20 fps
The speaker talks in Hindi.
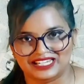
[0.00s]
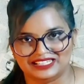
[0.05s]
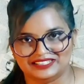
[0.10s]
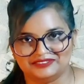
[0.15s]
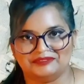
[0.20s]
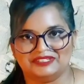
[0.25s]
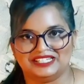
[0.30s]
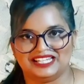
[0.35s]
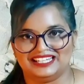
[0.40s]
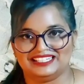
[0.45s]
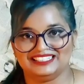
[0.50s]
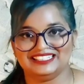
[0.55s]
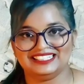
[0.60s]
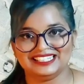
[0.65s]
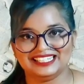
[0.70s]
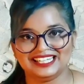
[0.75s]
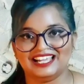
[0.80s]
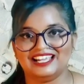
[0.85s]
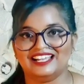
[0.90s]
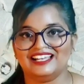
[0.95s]
वाली भी है
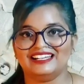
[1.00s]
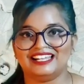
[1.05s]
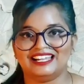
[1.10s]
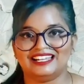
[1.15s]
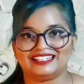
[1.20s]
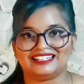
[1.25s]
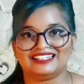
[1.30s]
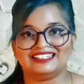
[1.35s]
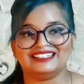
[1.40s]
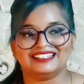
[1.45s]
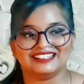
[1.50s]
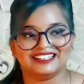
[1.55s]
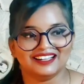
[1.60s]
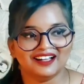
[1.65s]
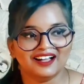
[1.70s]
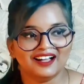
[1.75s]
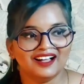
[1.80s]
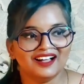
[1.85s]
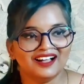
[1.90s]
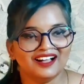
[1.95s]
ठीक है लेकिन
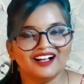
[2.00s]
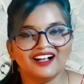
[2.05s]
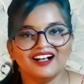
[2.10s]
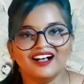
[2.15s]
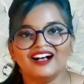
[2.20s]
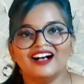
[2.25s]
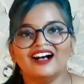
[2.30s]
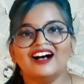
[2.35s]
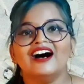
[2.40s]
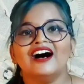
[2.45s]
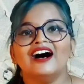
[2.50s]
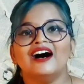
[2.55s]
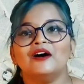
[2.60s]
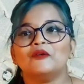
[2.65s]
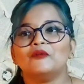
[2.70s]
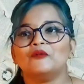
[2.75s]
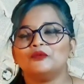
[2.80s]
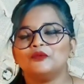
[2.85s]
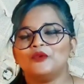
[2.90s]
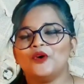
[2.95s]

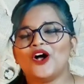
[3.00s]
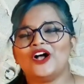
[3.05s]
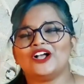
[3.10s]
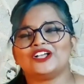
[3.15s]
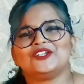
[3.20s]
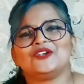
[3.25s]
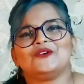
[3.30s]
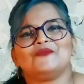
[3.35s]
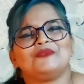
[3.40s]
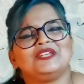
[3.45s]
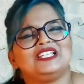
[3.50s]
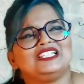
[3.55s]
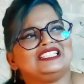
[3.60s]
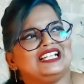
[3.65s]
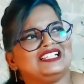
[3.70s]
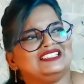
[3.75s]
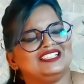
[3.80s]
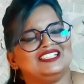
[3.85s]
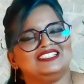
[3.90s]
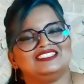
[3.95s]
वो क्यों
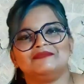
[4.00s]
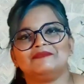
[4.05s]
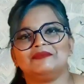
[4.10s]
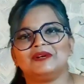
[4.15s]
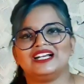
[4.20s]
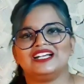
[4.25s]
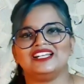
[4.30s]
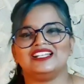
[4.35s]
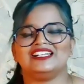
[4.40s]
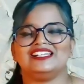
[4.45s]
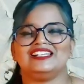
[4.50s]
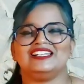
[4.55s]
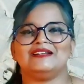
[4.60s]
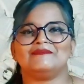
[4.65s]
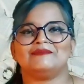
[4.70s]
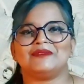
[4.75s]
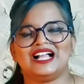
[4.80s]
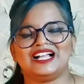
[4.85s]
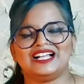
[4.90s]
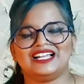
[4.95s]
पीछे से ऐसे पकड़ रही है
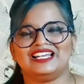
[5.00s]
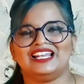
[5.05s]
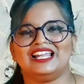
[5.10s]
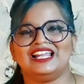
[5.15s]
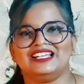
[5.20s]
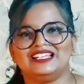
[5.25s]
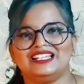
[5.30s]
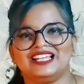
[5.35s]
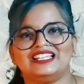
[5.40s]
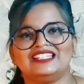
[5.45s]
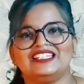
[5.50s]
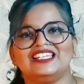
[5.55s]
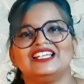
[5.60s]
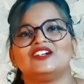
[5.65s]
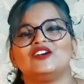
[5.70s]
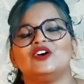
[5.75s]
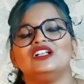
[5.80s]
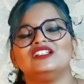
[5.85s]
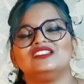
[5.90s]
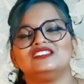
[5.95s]
पागल है क्या ये
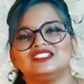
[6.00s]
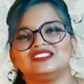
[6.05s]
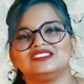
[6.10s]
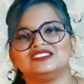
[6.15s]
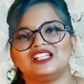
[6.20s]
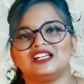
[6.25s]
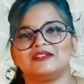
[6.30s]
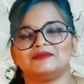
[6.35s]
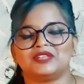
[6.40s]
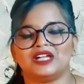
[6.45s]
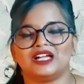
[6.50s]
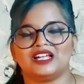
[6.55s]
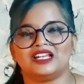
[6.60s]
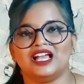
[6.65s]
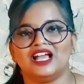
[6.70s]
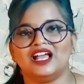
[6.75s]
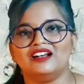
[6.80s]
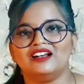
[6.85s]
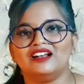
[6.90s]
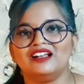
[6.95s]
कौन सा स्टेप था
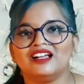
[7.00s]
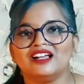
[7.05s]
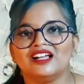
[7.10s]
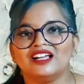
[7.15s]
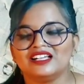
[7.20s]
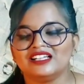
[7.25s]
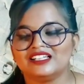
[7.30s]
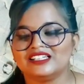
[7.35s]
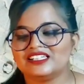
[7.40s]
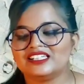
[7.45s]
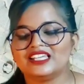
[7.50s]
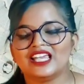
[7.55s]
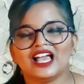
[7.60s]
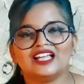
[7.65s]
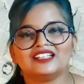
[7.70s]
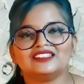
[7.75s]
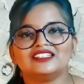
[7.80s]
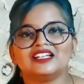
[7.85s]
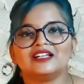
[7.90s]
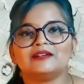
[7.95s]
यार
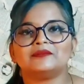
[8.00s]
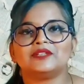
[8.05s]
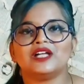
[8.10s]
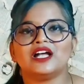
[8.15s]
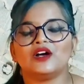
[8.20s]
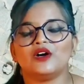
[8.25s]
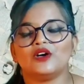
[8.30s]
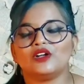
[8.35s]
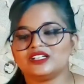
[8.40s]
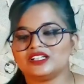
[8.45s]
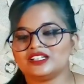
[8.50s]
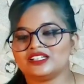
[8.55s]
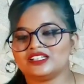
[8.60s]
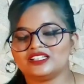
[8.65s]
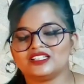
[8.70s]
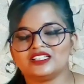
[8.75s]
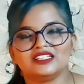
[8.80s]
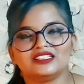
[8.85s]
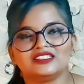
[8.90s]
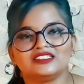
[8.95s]
क्या स्टेप था और
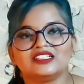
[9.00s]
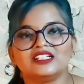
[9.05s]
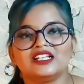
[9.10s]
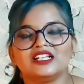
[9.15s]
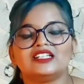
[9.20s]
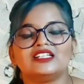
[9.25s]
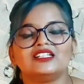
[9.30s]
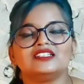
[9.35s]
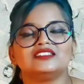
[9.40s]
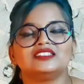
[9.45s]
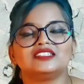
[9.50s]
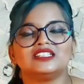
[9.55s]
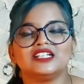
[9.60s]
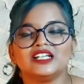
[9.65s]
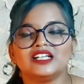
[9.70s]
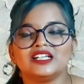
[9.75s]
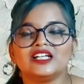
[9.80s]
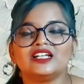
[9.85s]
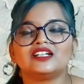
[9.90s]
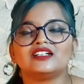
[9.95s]
किसने किसने
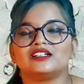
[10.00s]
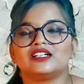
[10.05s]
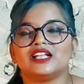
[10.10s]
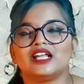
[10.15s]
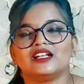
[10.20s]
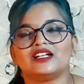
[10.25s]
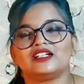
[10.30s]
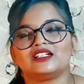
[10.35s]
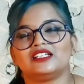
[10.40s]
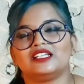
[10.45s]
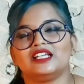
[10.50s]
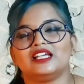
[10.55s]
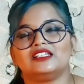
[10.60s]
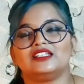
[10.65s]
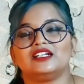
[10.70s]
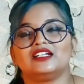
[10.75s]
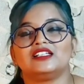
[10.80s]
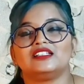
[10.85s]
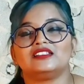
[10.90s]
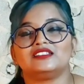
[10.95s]
ये डायरेक्ट किया
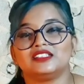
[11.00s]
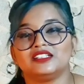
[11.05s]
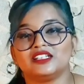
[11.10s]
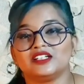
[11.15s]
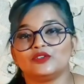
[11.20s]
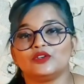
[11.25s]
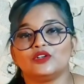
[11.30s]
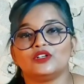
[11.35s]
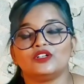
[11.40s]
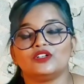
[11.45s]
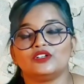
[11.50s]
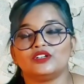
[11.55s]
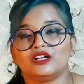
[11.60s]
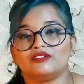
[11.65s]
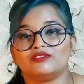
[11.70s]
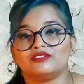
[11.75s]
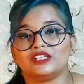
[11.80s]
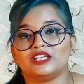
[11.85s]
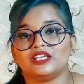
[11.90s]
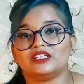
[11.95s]
था किसने
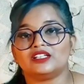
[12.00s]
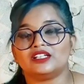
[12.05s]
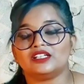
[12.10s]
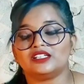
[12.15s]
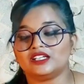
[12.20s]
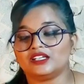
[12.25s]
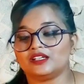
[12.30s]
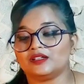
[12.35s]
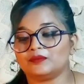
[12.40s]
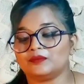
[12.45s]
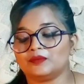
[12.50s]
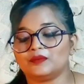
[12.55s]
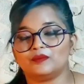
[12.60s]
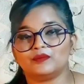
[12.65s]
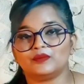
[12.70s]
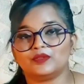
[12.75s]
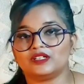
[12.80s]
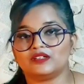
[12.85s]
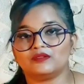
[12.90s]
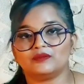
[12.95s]
कोरियोग्राफ किया था ये
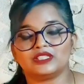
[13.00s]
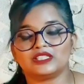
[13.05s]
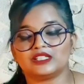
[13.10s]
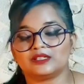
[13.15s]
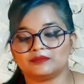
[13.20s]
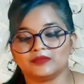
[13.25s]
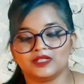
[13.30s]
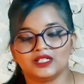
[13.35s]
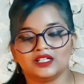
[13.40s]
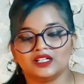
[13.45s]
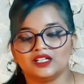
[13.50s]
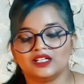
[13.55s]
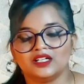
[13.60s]
मतलब